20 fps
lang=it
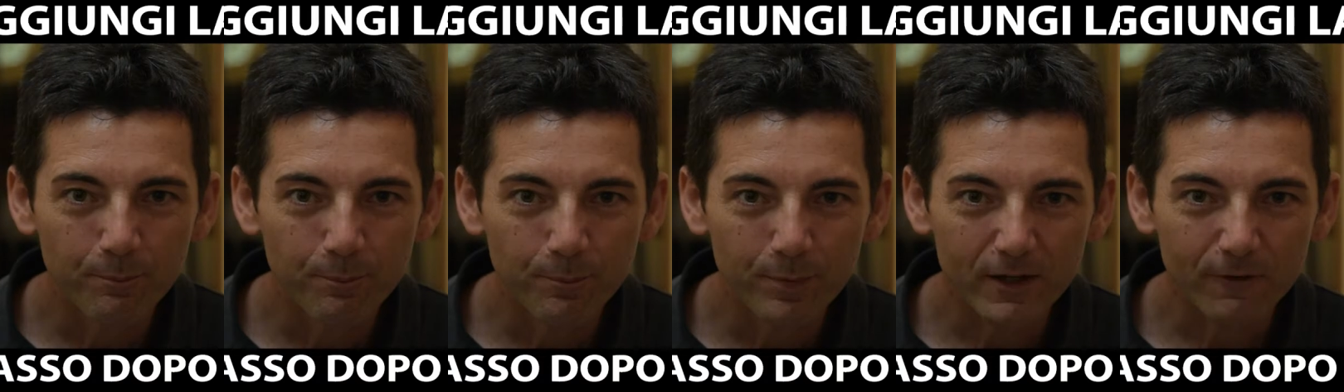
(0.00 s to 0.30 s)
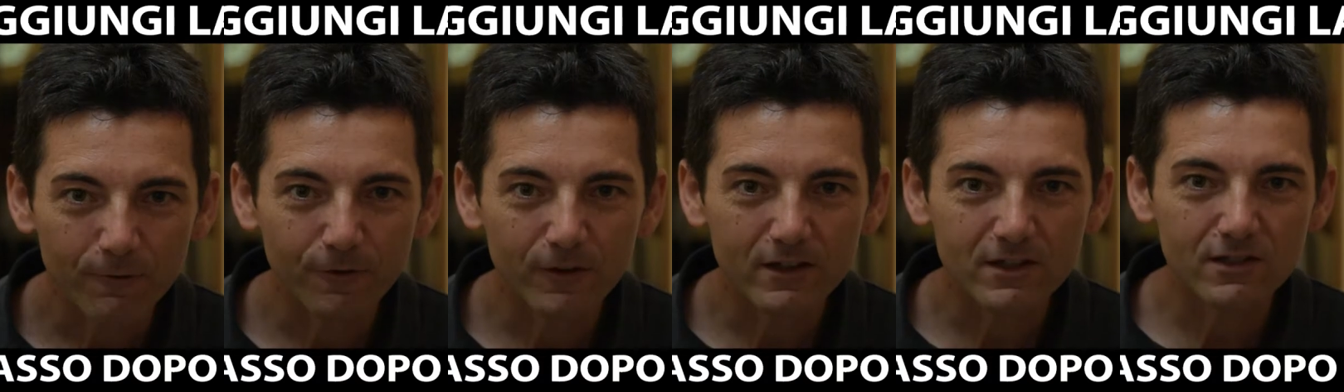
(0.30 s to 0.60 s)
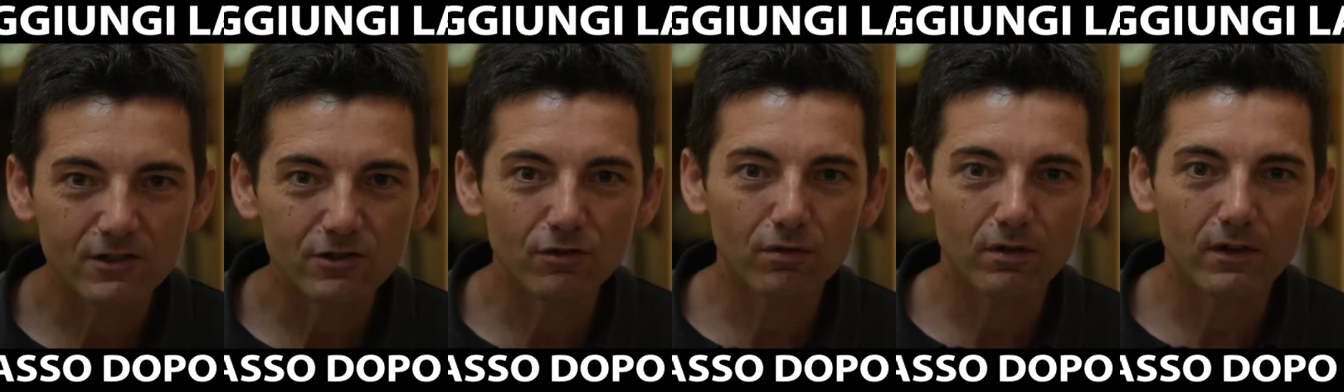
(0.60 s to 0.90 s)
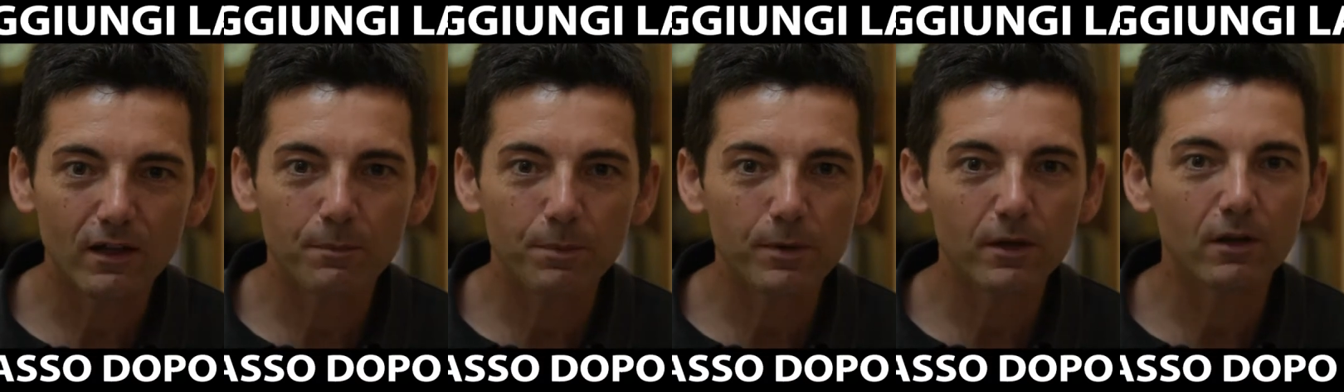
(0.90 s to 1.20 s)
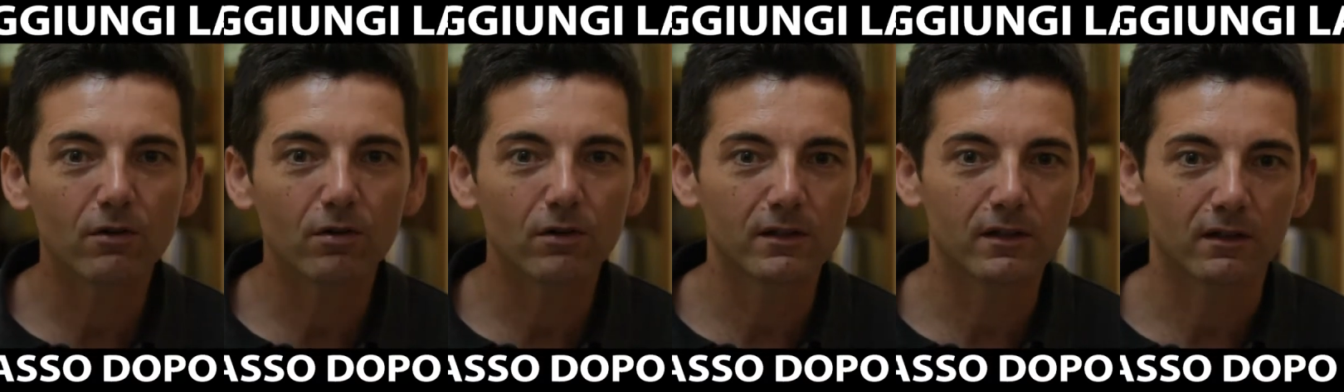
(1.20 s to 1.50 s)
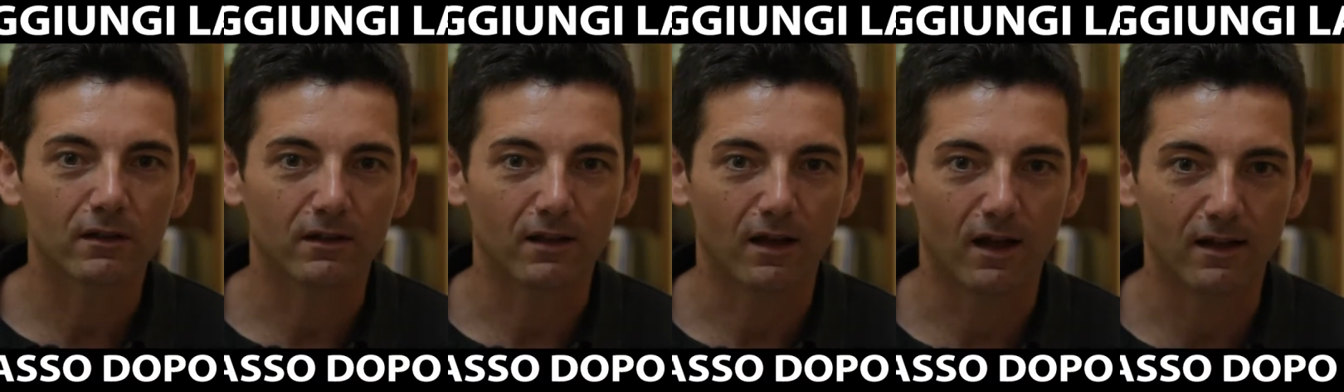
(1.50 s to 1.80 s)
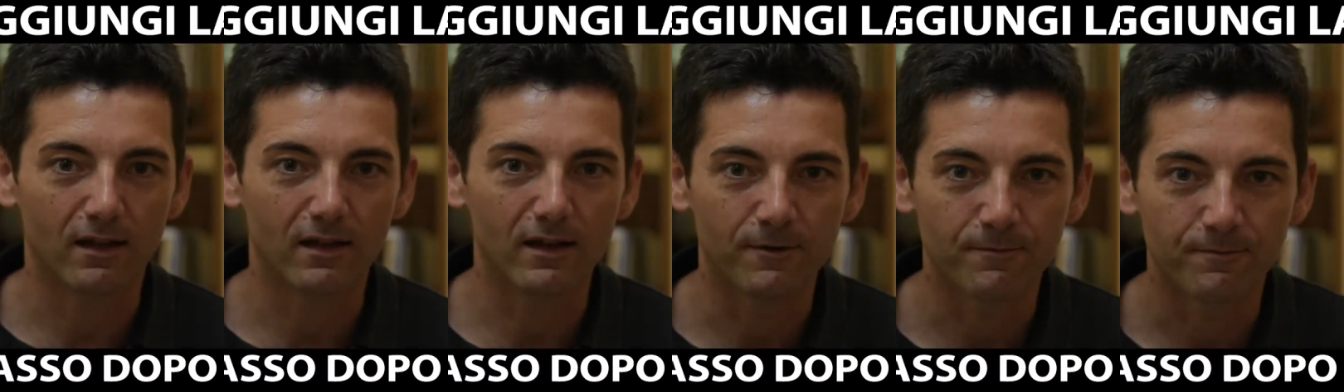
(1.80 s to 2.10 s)
Perfeziona i piccoli
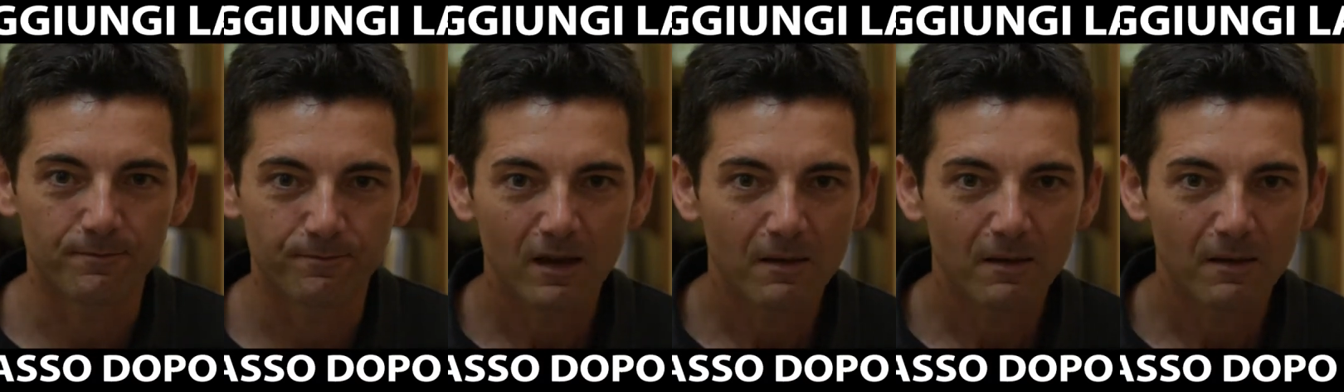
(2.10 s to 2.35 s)
dettagli.